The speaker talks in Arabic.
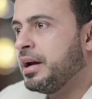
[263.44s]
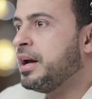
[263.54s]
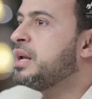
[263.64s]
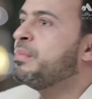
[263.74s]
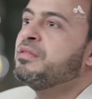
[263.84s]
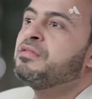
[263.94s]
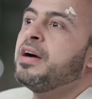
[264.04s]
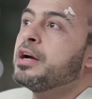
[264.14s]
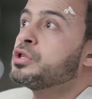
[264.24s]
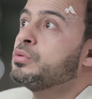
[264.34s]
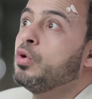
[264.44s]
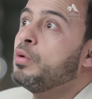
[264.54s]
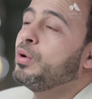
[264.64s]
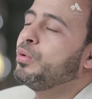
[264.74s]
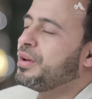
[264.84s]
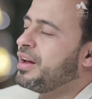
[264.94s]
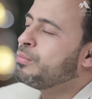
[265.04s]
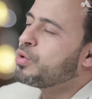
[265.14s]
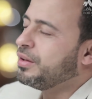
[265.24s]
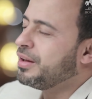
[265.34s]
احنا ما ينفعش وهو بيقول له
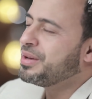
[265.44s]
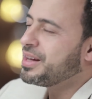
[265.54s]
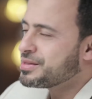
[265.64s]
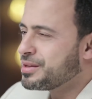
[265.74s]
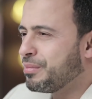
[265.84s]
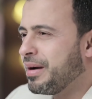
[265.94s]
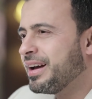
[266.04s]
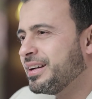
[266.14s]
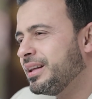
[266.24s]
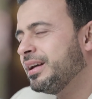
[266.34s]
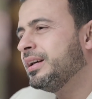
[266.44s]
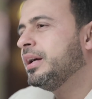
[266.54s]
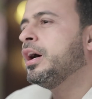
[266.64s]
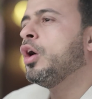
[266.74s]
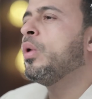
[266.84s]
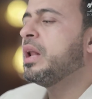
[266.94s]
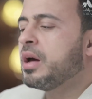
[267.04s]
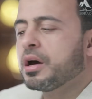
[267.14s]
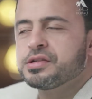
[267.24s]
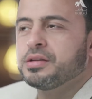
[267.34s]
يرحمك الله بيهزر معاه كده هو لا
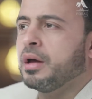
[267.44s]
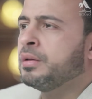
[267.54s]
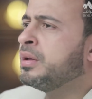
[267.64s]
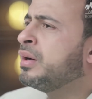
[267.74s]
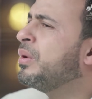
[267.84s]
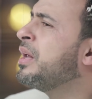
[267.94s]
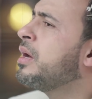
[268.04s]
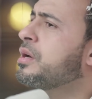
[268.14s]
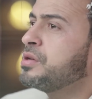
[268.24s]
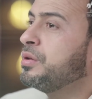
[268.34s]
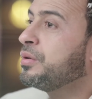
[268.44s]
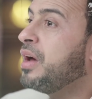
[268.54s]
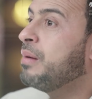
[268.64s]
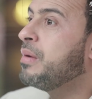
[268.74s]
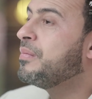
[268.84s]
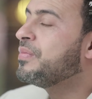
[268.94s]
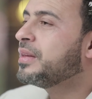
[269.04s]
يقصد الله ولا يقصد الرحمة